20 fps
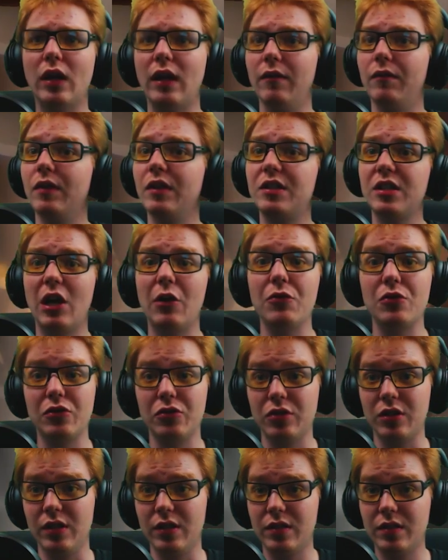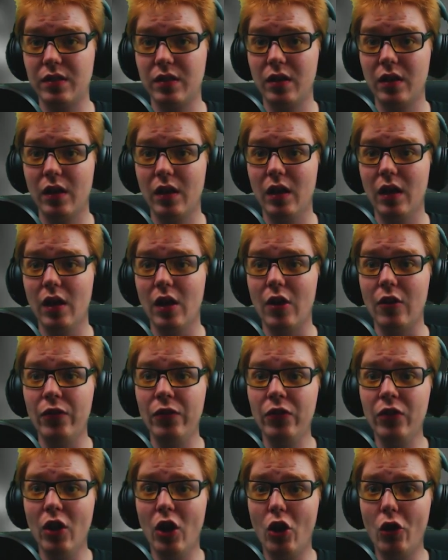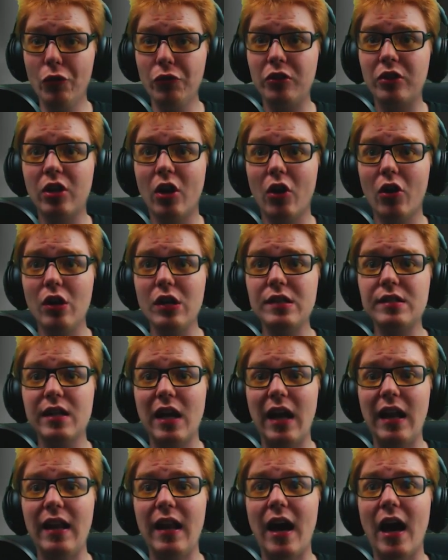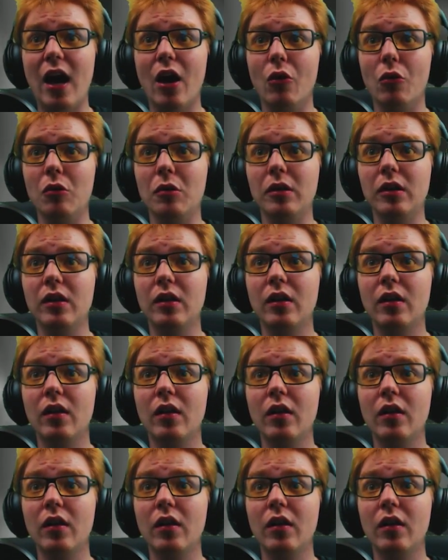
Tutaj, wiedziałem, że coś jest. No toys allowed!